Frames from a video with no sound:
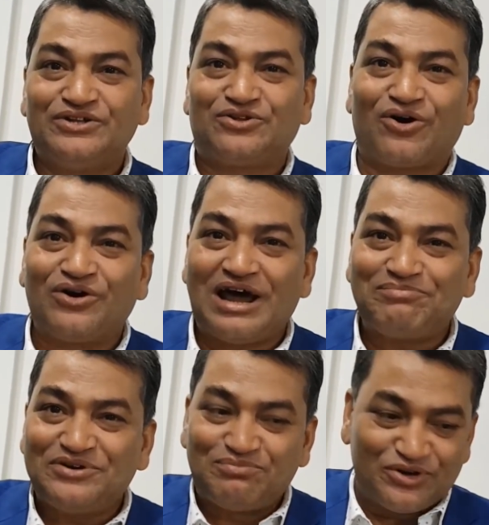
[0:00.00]
তখন
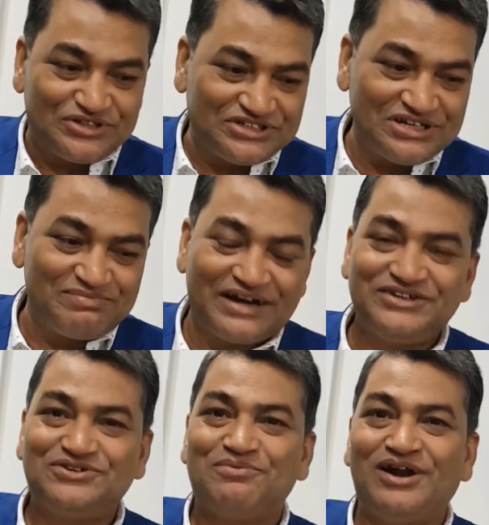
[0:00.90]
আপনি বৈদেশিক
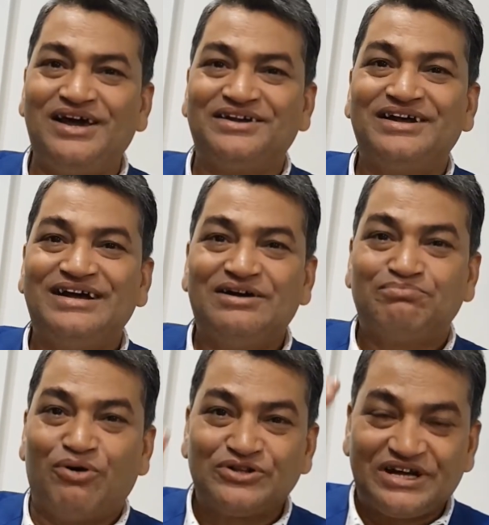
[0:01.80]
বাণিজ্য বলেন
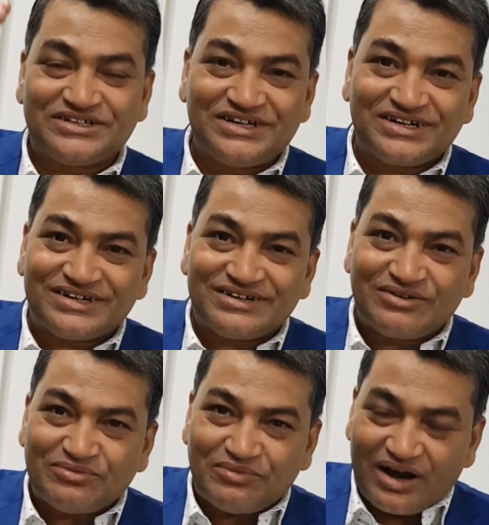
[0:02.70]
বৈদেশিক
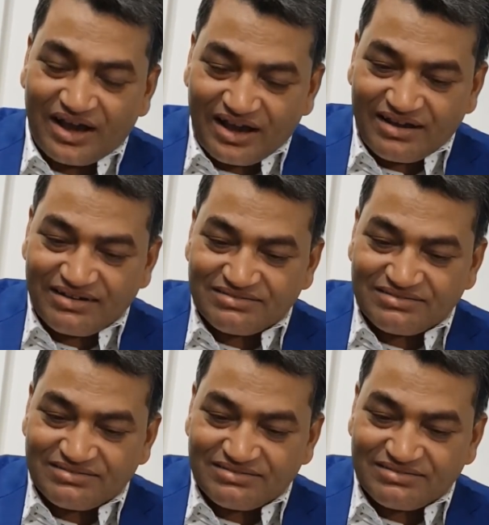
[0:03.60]
এই